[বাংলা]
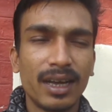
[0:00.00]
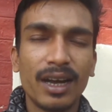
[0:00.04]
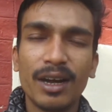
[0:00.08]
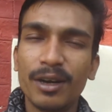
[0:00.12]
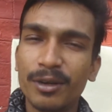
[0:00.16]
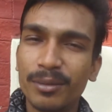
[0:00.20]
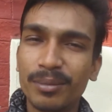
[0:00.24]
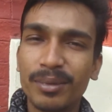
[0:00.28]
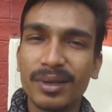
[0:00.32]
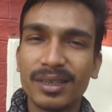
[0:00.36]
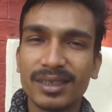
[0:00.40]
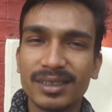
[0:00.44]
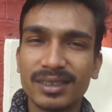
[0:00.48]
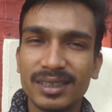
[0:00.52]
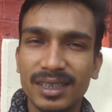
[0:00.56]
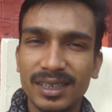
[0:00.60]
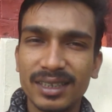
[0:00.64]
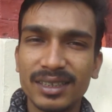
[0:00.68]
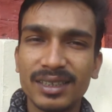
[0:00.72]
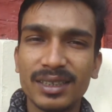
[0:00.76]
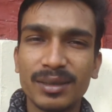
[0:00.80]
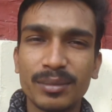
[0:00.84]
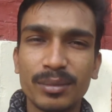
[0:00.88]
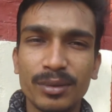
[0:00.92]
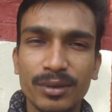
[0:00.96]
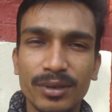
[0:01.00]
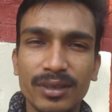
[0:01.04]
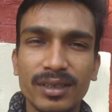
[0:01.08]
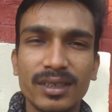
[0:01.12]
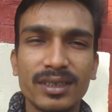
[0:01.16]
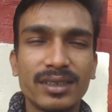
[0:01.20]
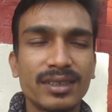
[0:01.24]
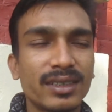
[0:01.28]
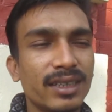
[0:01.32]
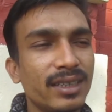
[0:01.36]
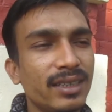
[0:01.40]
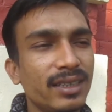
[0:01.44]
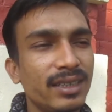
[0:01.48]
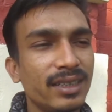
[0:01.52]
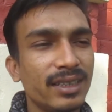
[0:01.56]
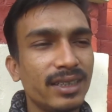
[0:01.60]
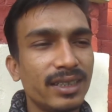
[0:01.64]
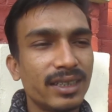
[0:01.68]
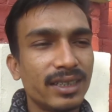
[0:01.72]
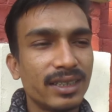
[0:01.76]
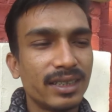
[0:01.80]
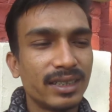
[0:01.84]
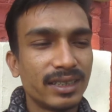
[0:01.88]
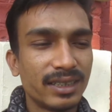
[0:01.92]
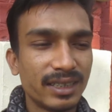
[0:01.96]
আহ্বান জানিয়ে বলতে চাই
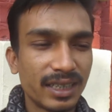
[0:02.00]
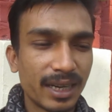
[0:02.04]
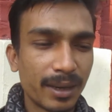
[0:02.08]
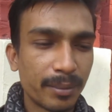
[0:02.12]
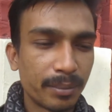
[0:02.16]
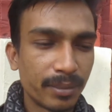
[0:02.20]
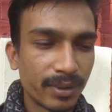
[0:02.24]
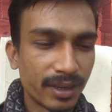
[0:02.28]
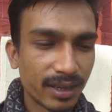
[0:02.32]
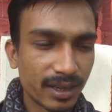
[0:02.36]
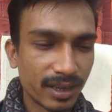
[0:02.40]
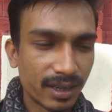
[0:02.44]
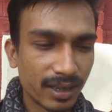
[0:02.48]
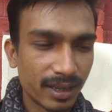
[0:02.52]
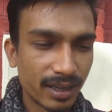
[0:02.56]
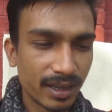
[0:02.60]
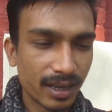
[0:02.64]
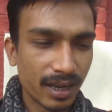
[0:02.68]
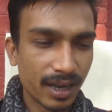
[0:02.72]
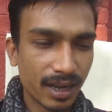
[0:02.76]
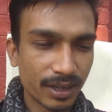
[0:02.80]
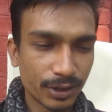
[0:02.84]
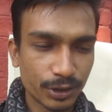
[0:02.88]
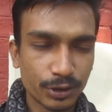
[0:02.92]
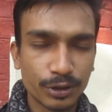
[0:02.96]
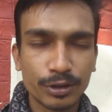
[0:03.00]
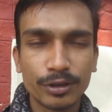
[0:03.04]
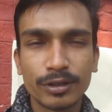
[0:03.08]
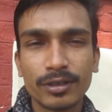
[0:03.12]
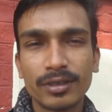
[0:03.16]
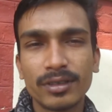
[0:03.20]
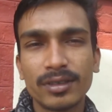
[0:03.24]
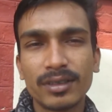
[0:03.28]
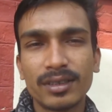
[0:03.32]
যে আপনারা আসুন